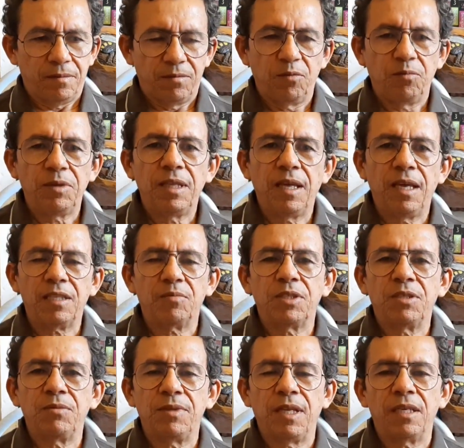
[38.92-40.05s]
por
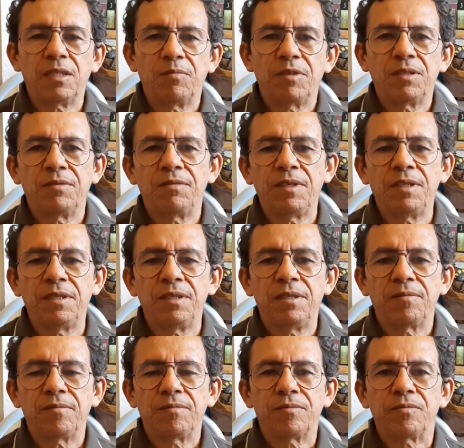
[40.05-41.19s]
milésimas e milésimas
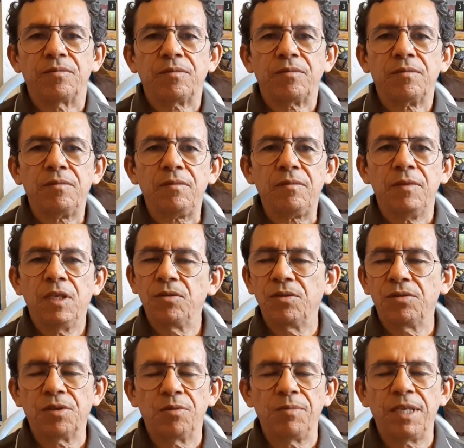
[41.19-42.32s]
vezes, eu
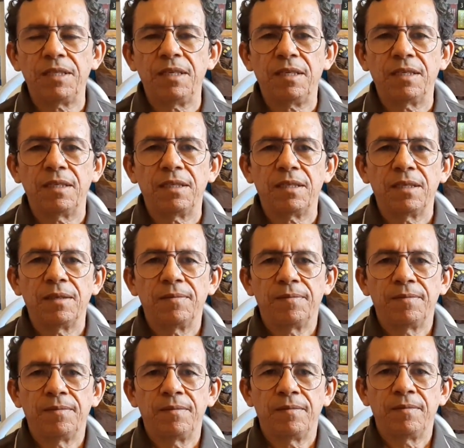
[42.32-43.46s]
não tenho medo de crítica.
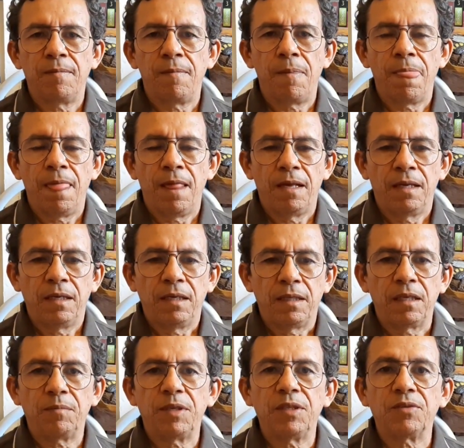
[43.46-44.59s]

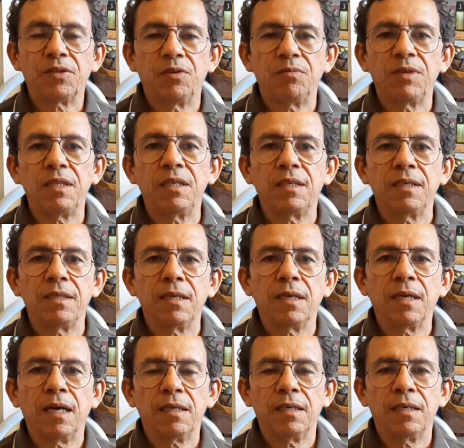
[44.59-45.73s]
Também não tenho medo de
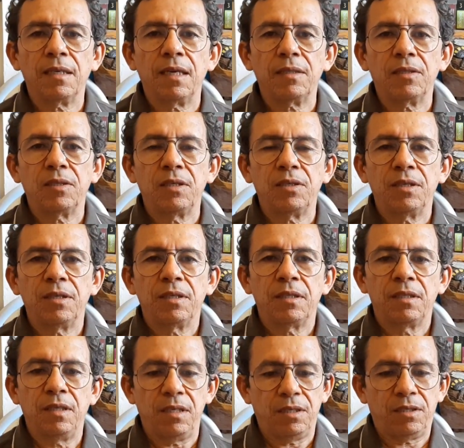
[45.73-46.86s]
criticar quem quer que seja,
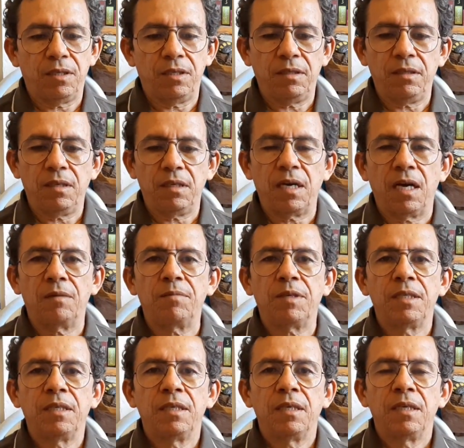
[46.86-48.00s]
desde que
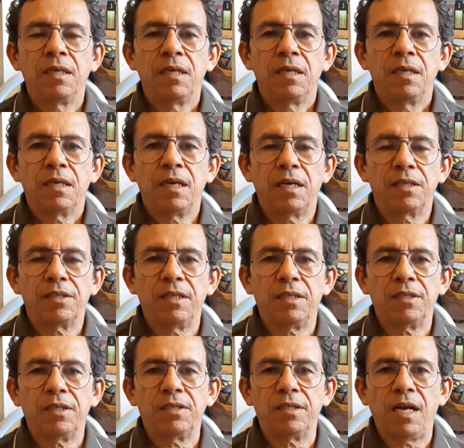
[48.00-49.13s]
caiba que haja
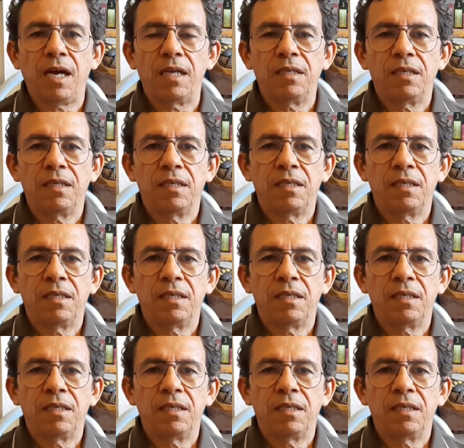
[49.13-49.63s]
necessidade.